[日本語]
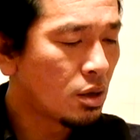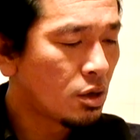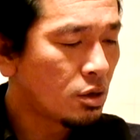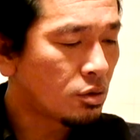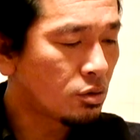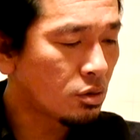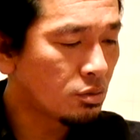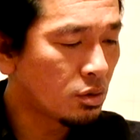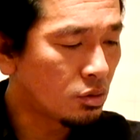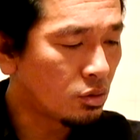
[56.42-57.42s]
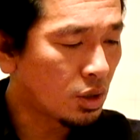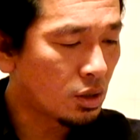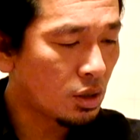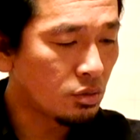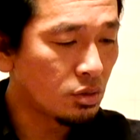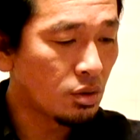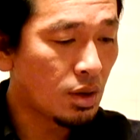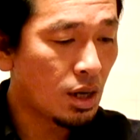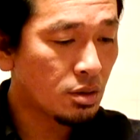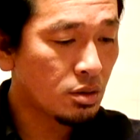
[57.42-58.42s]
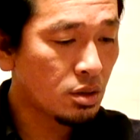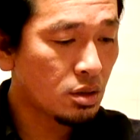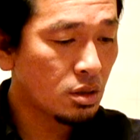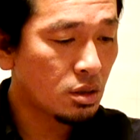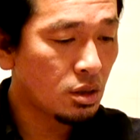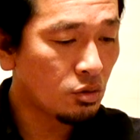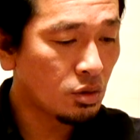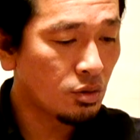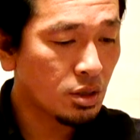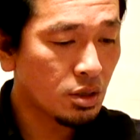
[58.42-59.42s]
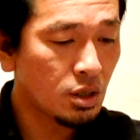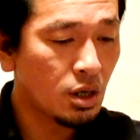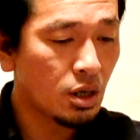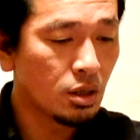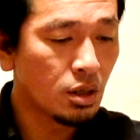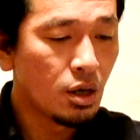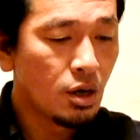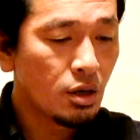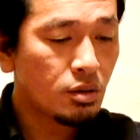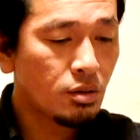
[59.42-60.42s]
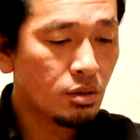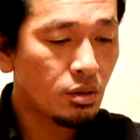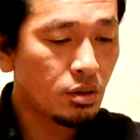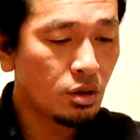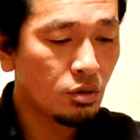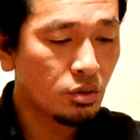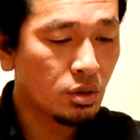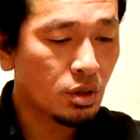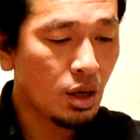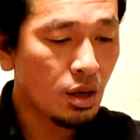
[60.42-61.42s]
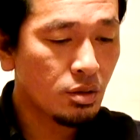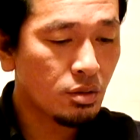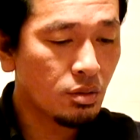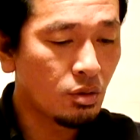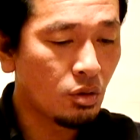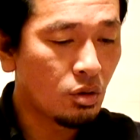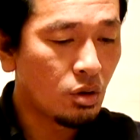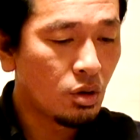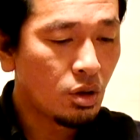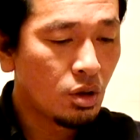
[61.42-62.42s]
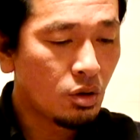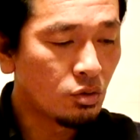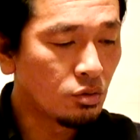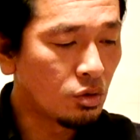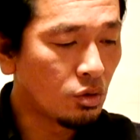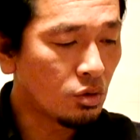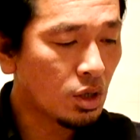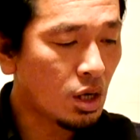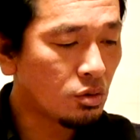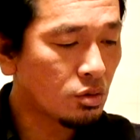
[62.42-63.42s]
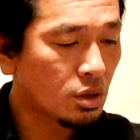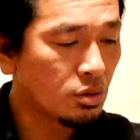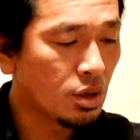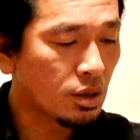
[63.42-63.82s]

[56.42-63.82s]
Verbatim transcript: YouTube の動画などでは日本には四季があり季節によって湿度温度が大きく変化